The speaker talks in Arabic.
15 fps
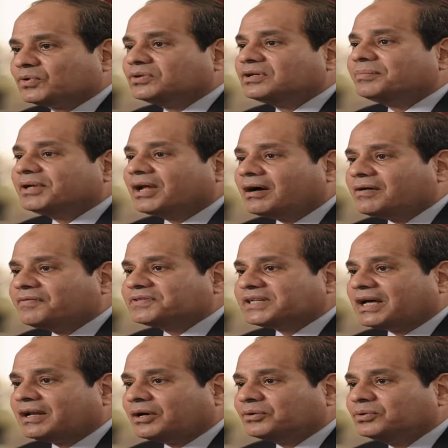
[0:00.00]
كنا
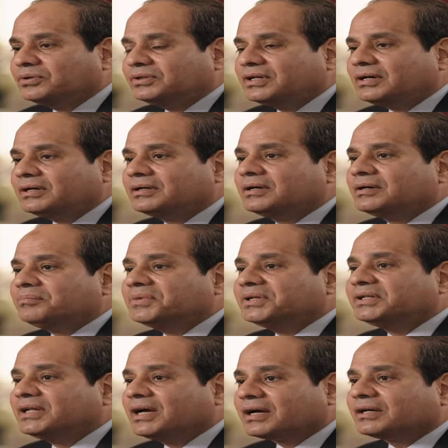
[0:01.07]
بنحافظ على حدودنا
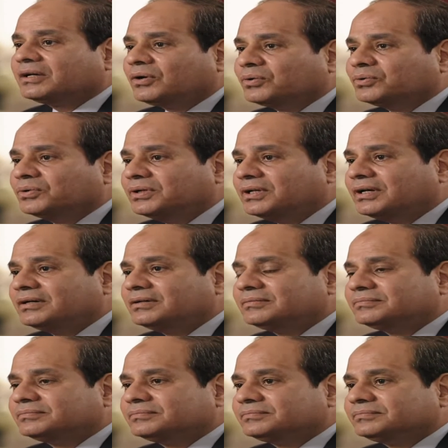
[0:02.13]
من داخل حدودنا
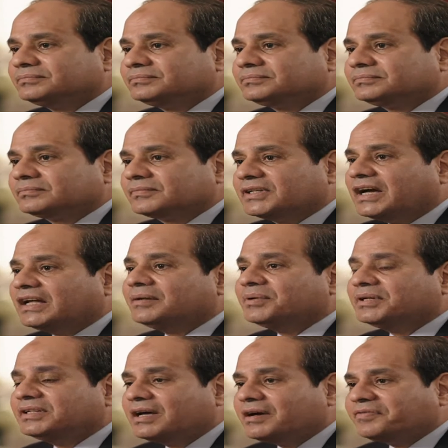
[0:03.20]
يعني
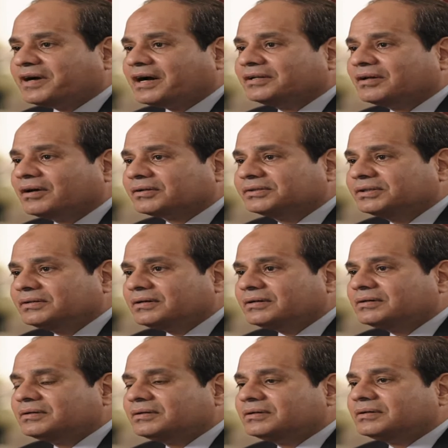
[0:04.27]
بندافع عن ارضنا
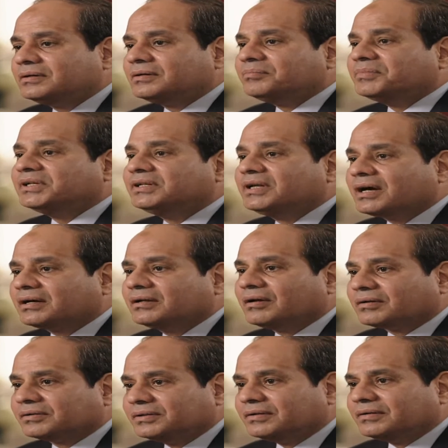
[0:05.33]
من داخل
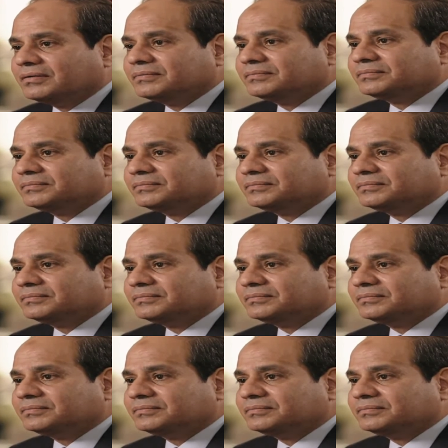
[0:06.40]
ارضنا